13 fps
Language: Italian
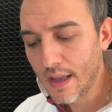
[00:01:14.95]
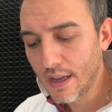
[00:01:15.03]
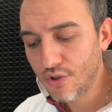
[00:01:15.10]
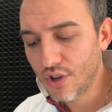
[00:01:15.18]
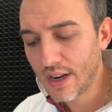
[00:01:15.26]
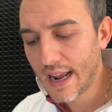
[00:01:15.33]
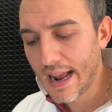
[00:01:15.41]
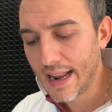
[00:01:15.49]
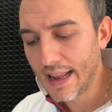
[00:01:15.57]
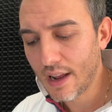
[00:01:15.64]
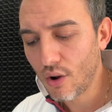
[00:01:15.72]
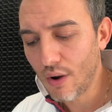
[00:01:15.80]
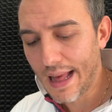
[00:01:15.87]

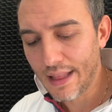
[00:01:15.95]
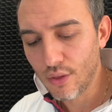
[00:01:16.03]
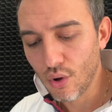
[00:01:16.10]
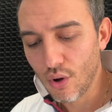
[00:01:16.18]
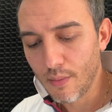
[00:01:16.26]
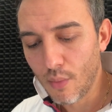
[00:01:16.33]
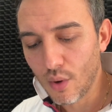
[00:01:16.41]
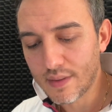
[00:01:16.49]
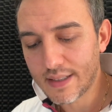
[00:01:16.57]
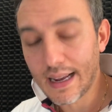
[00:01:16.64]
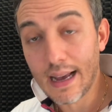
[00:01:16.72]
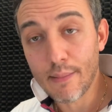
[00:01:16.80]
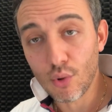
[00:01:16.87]
generale Rolando
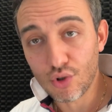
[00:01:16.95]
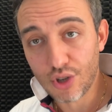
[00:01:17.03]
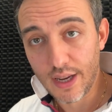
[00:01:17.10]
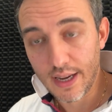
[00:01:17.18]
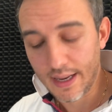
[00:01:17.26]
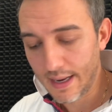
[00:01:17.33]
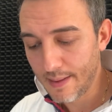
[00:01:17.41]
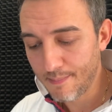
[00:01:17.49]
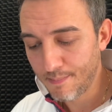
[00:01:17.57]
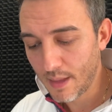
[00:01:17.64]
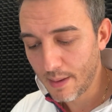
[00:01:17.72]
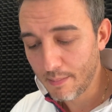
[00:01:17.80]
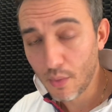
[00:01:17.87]
Mosca Moschini.
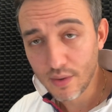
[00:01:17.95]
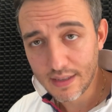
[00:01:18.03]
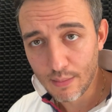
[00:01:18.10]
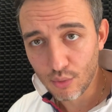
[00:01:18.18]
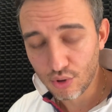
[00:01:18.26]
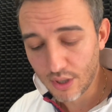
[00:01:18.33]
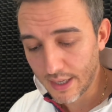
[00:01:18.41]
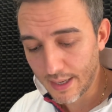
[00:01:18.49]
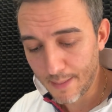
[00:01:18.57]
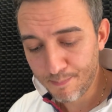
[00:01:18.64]
Mosca Moschini.